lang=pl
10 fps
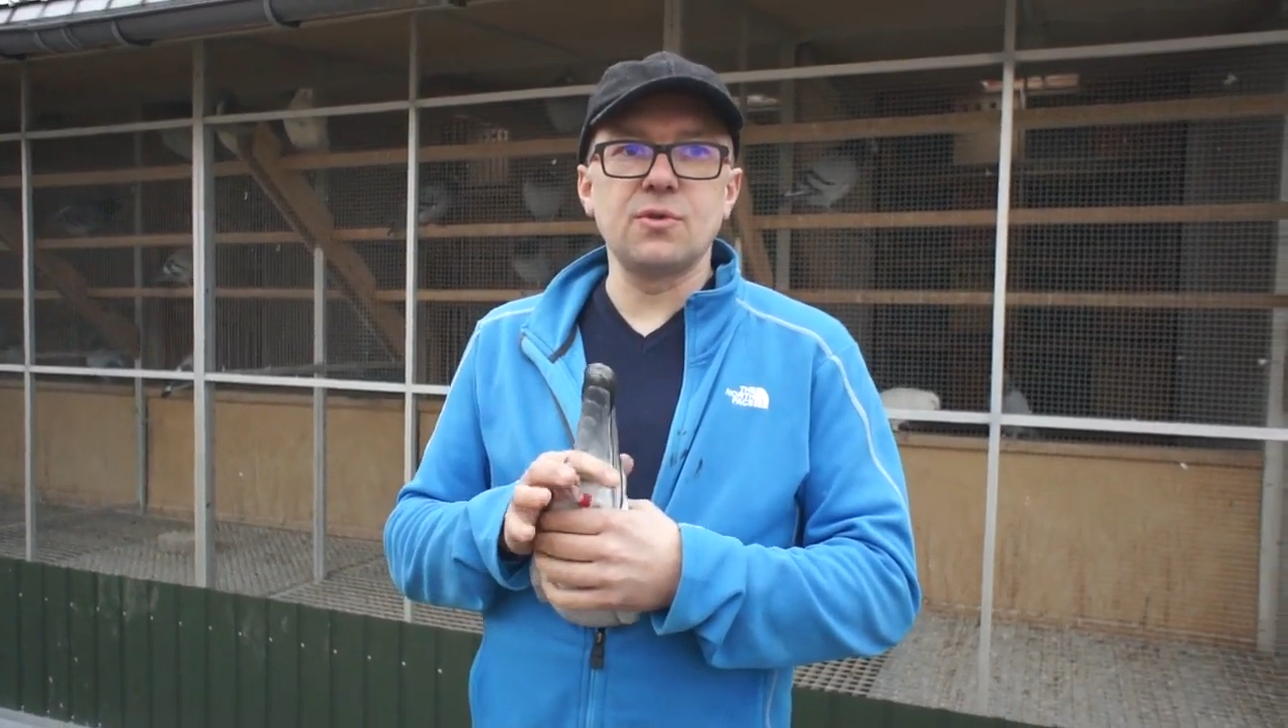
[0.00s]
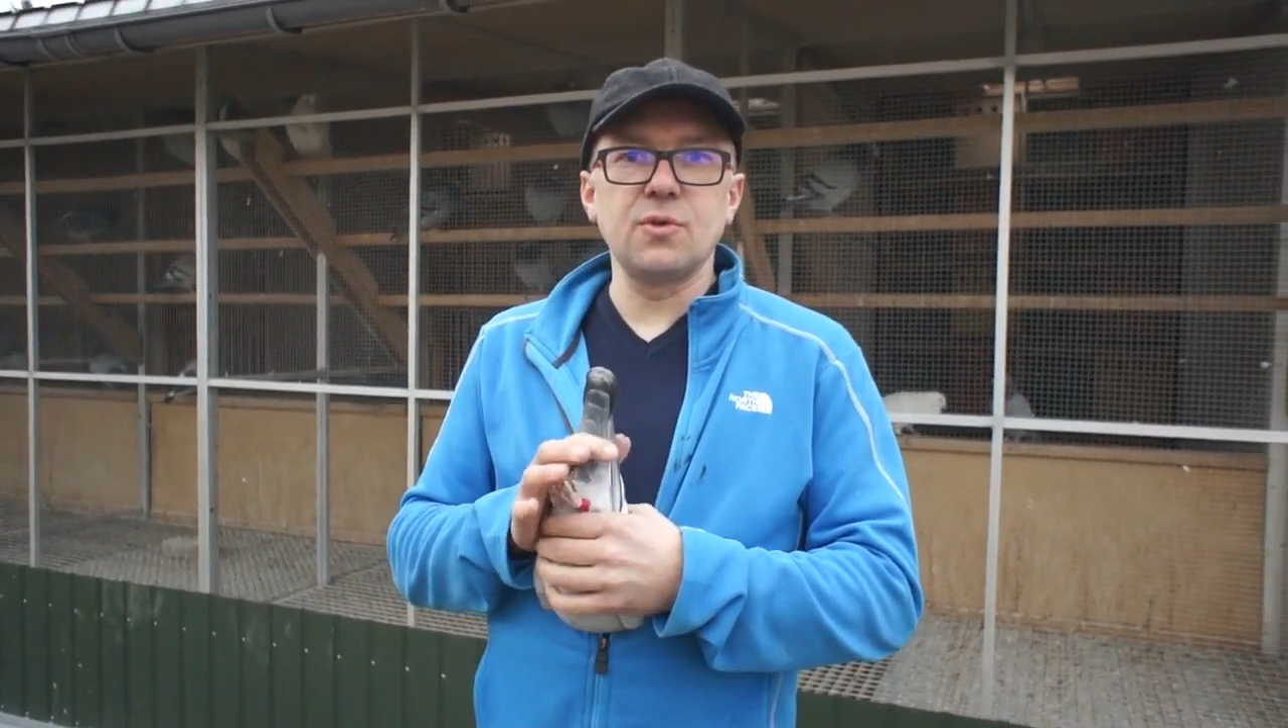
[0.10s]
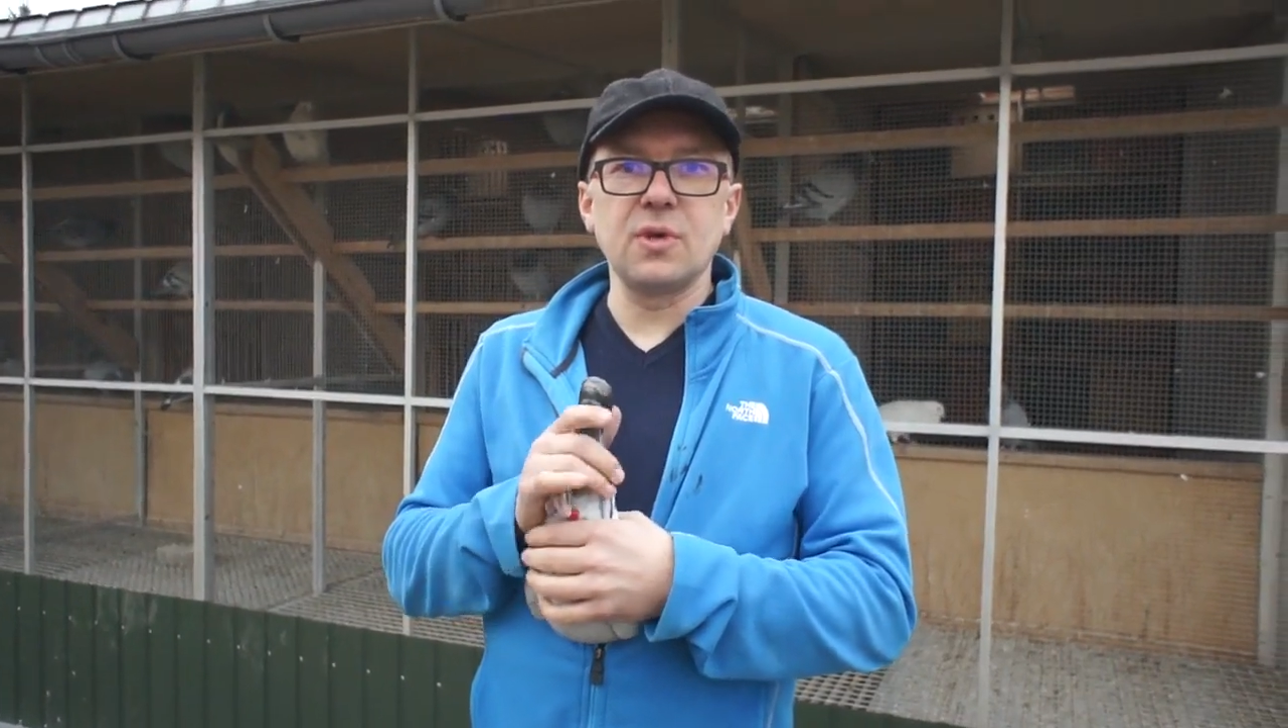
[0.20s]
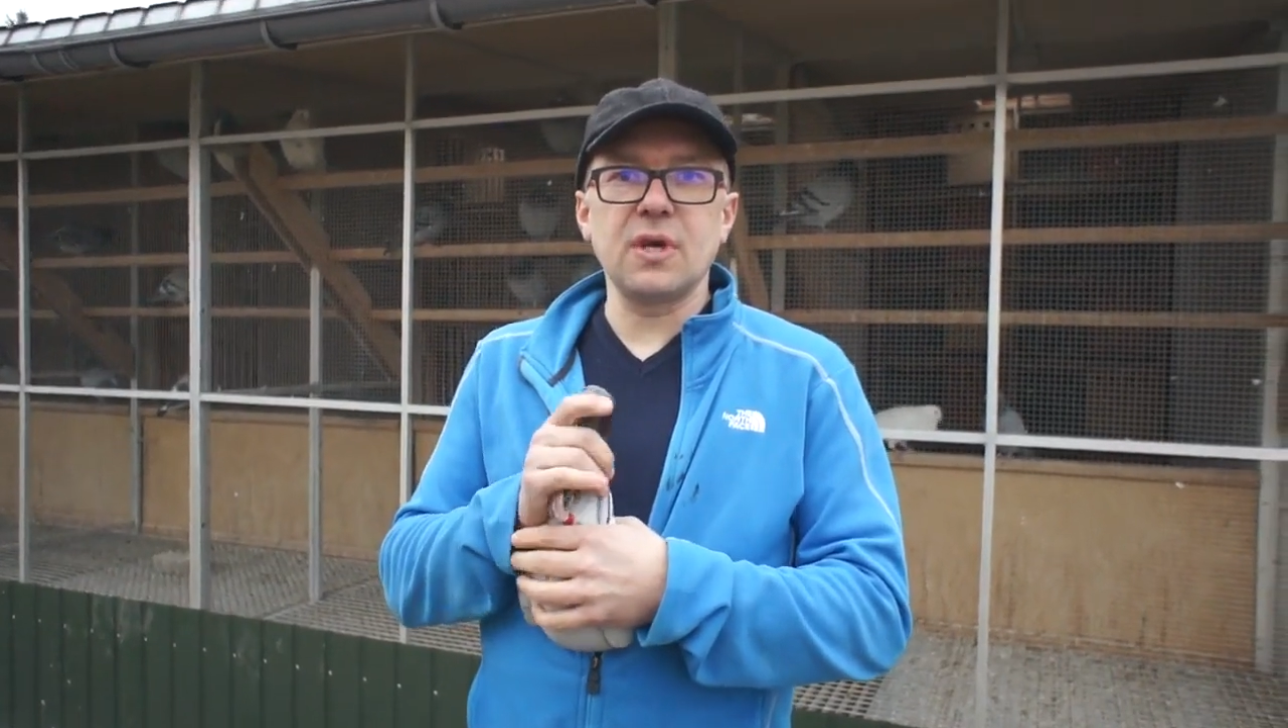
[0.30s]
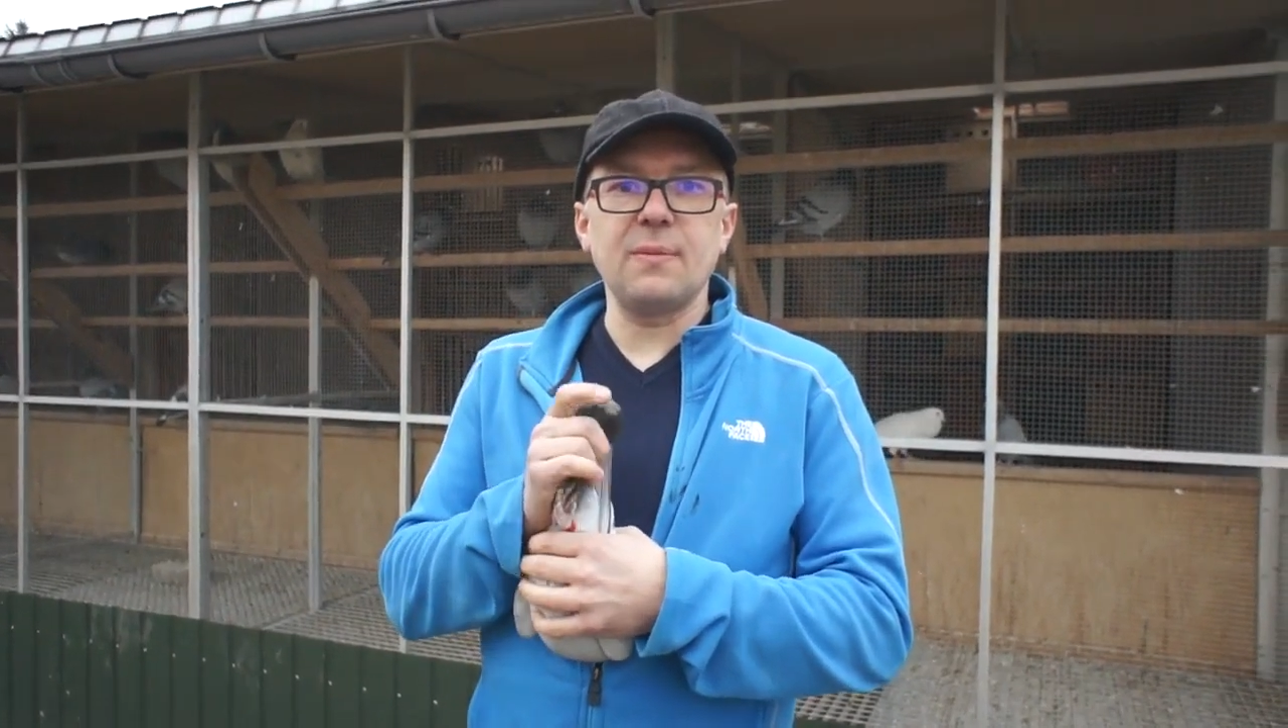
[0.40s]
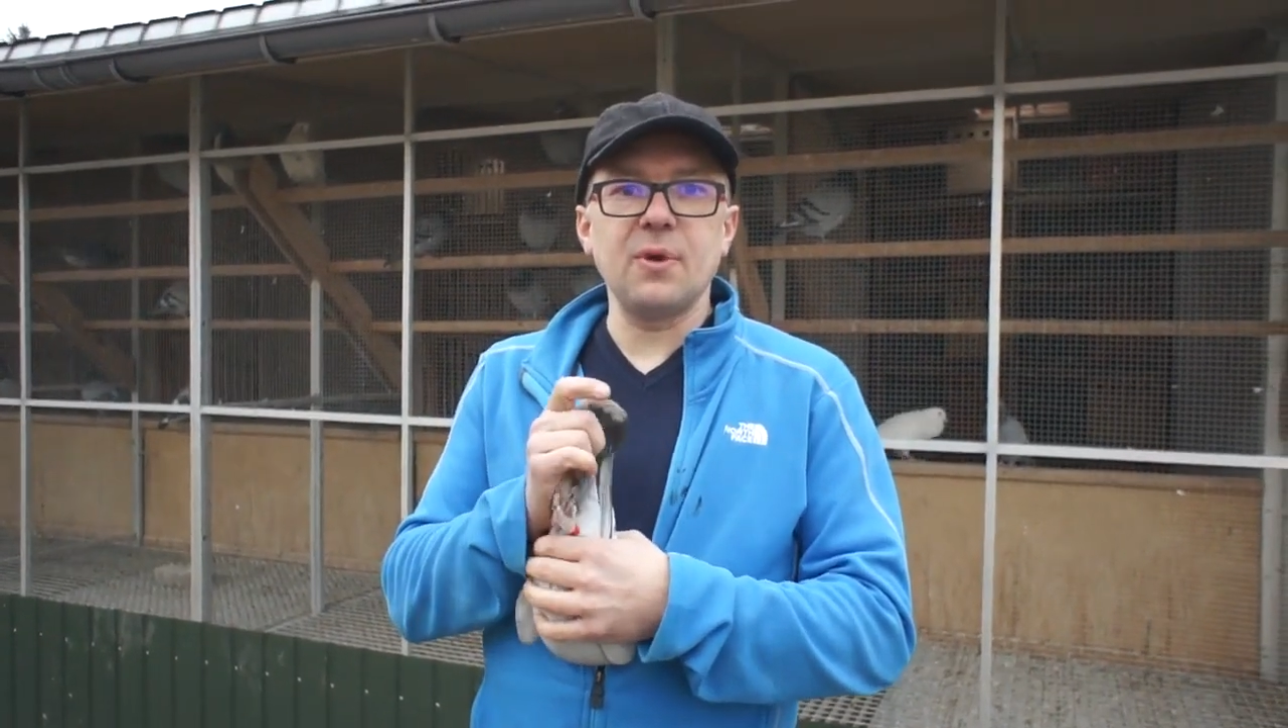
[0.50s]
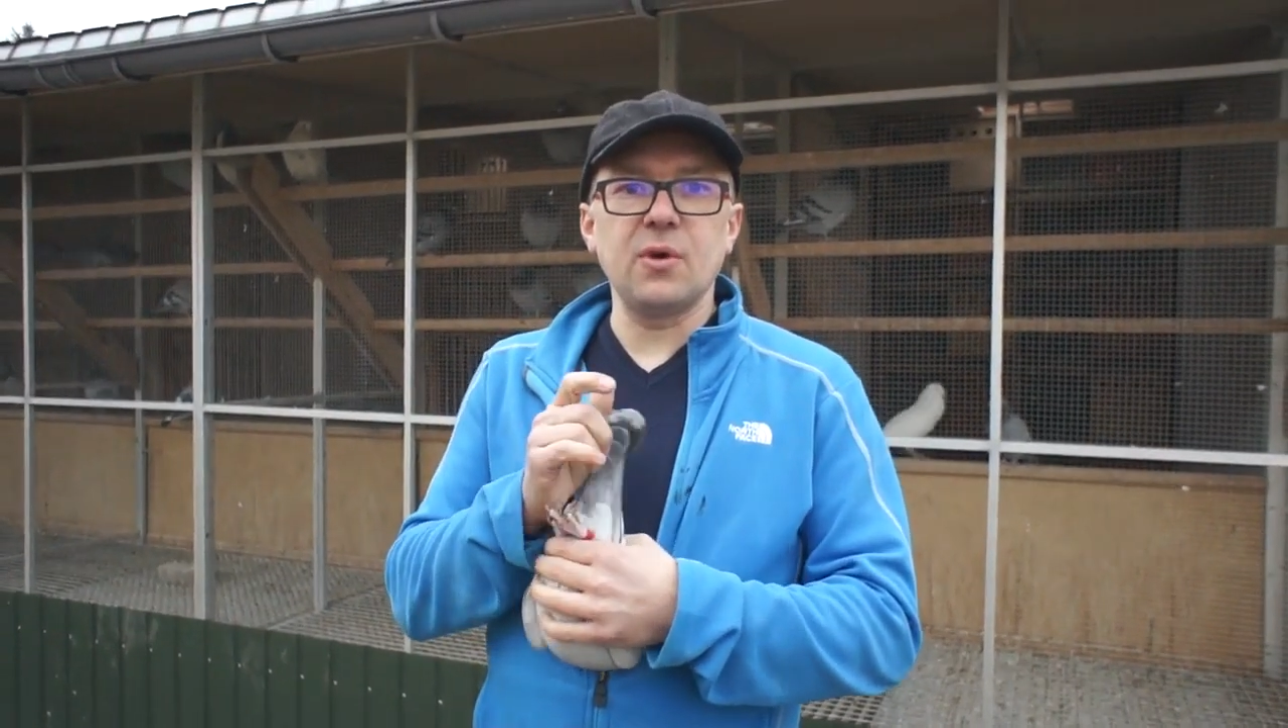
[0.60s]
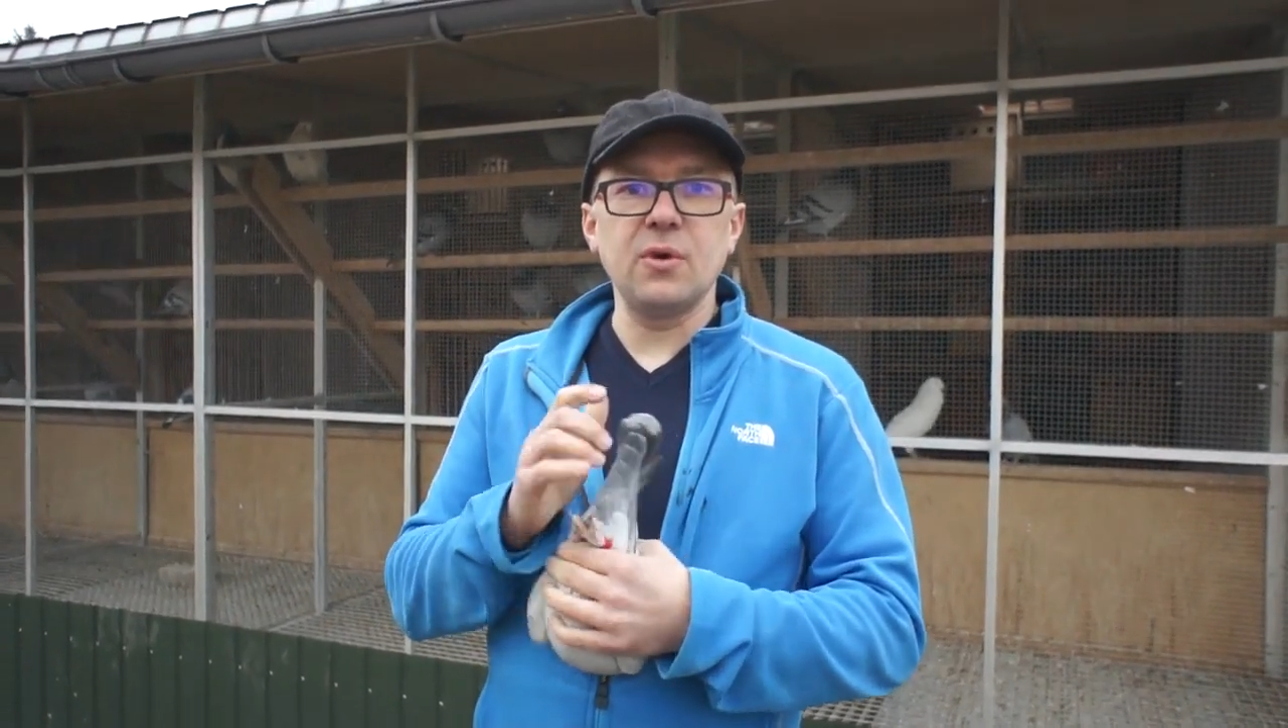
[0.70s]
córka mojej